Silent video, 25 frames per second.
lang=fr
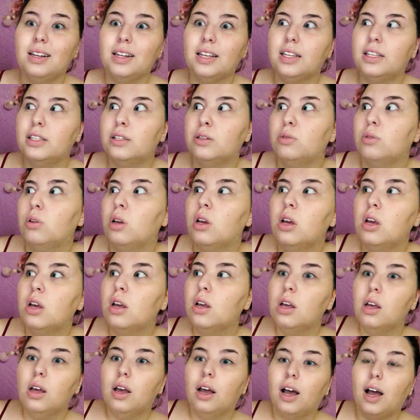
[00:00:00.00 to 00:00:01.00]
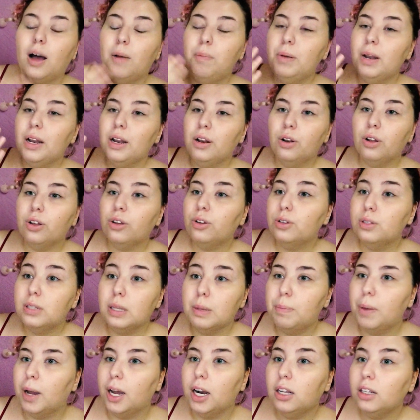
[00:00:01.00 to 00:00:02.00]
rappelez-leur que c'est par là qu'ils sont passés
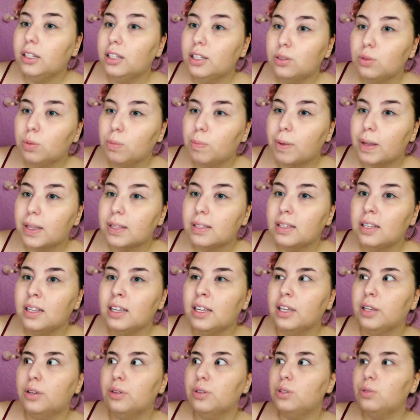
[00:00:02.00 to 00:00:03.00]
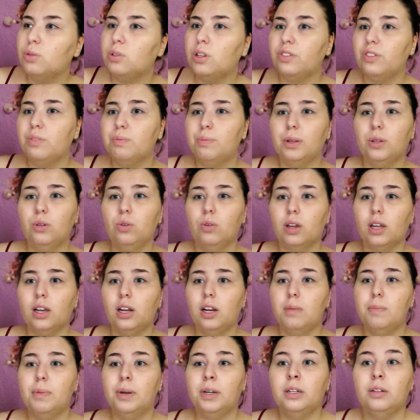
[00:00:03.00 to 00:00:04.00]
et que si on n'avait pas nos règles, eh ben, on serait tout,
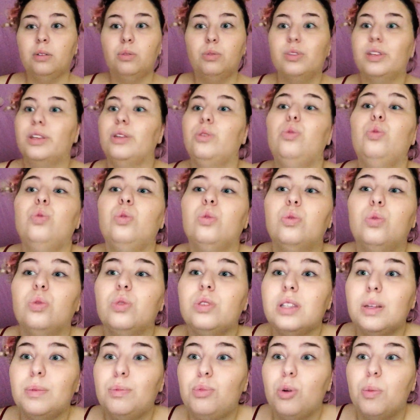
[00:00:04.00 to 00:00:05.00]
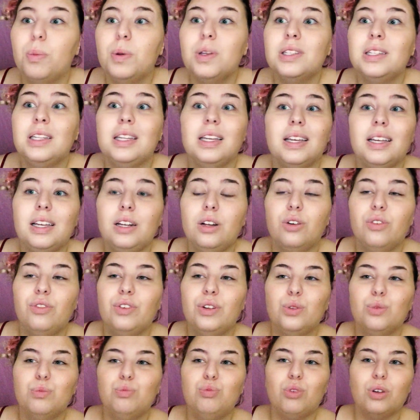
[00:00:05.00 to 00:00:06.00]
tout simplement stérile en fait. On pourrait tout simplement
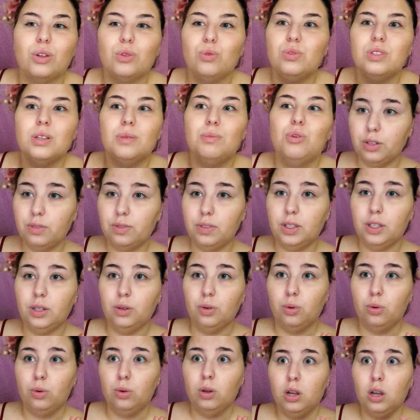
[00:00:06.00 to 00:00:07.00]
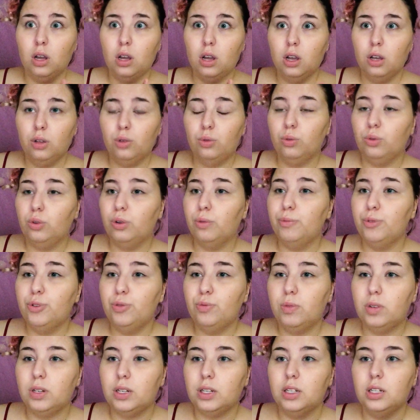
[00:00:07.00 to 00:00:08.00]
pas vous faire d'enfants. comme je vous dit,
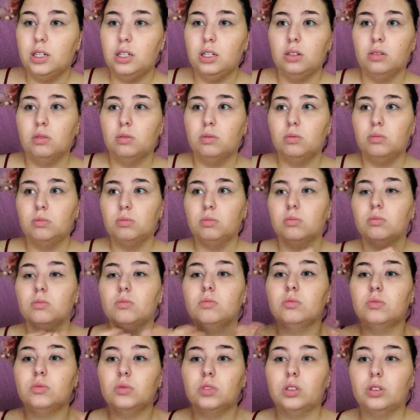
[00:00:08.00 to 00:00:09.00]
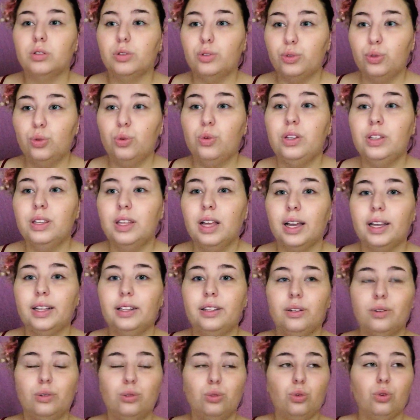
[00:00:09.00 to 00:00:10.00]
solidarité entre femmes.
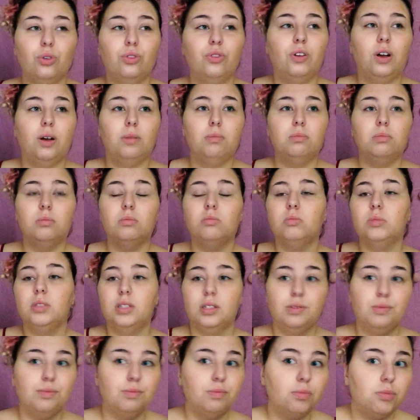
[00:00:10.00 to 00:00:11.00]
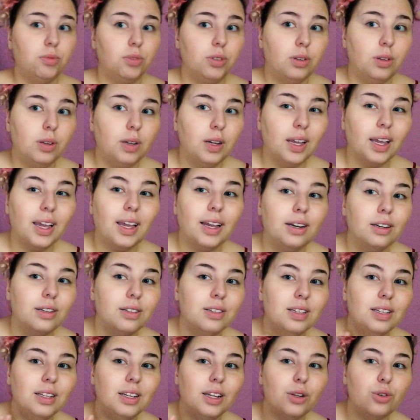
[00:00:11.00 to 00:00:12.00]
Les règles, c'est naturel.
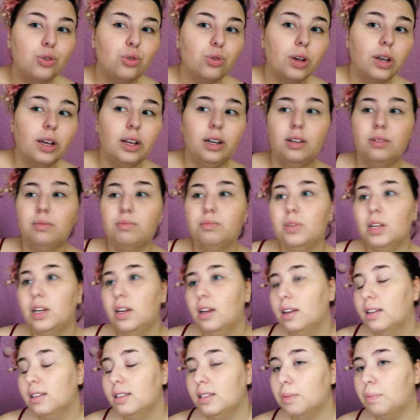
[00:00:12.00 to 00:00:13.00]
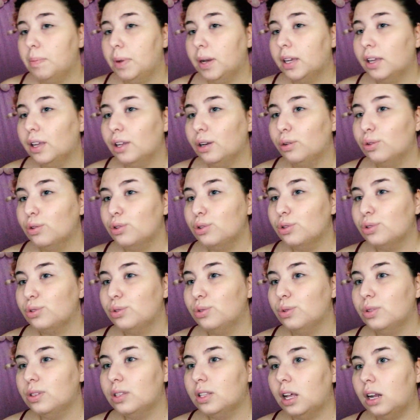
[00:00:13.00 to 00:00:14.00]
C'est pas quelque chose de sale.
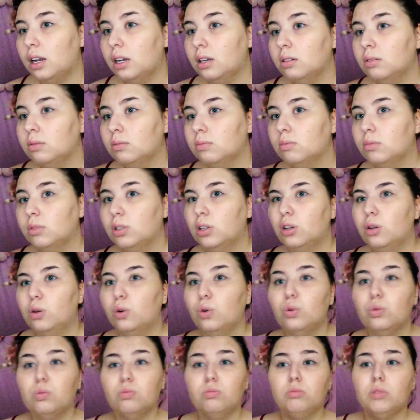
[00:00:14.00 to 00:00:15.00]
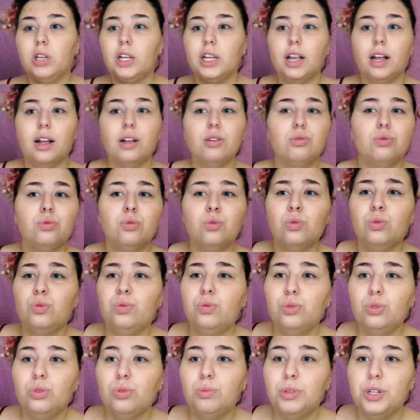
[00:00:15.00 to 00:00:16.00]
Les garçons, on vous oblige pas
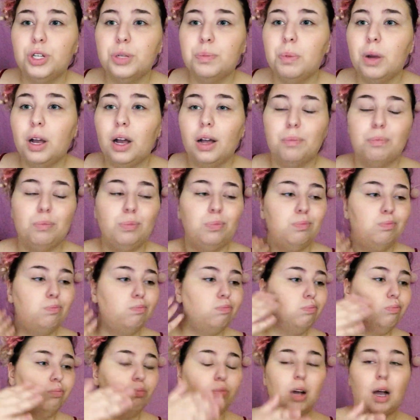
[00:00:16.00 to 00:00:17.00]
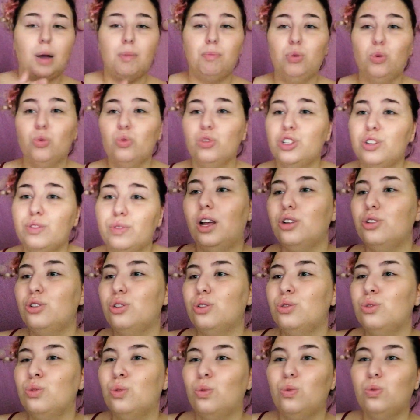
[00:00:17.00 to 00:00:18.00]
à plonger votre tête dedans.
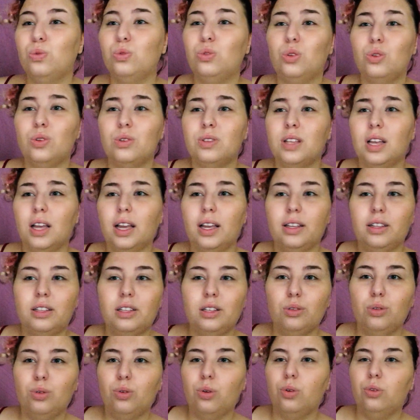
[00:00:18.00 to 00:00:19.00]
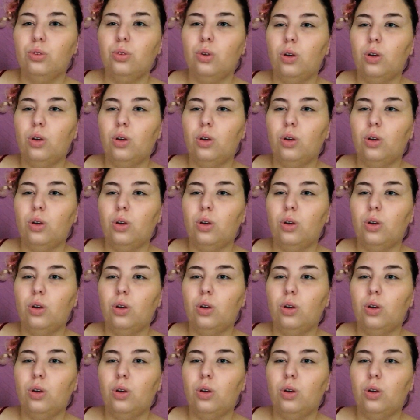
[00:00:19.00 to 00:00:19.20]
Arrêtez de rendre la chose euh,